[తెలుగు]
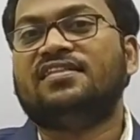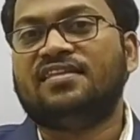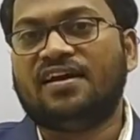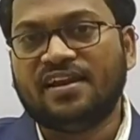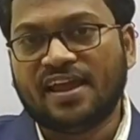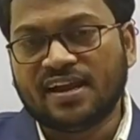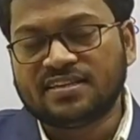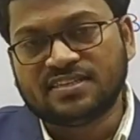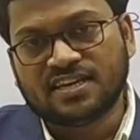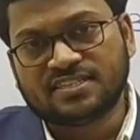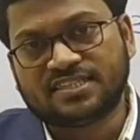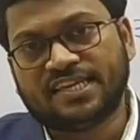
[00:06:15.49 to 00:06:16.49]
దాన్ని యాడ్
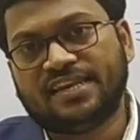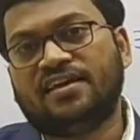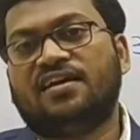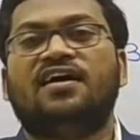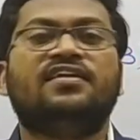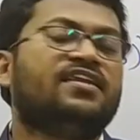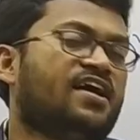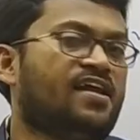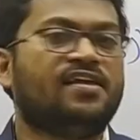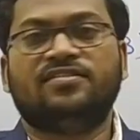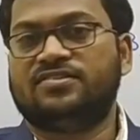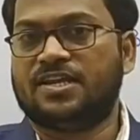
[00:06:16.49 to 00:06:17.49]
చేస్తేనే కానీ
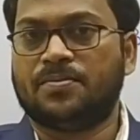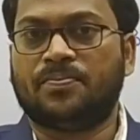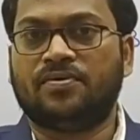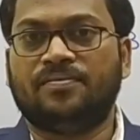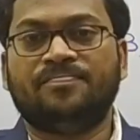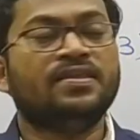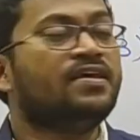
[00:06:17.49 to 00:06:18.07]
రాలేదు స్టెప్ వన్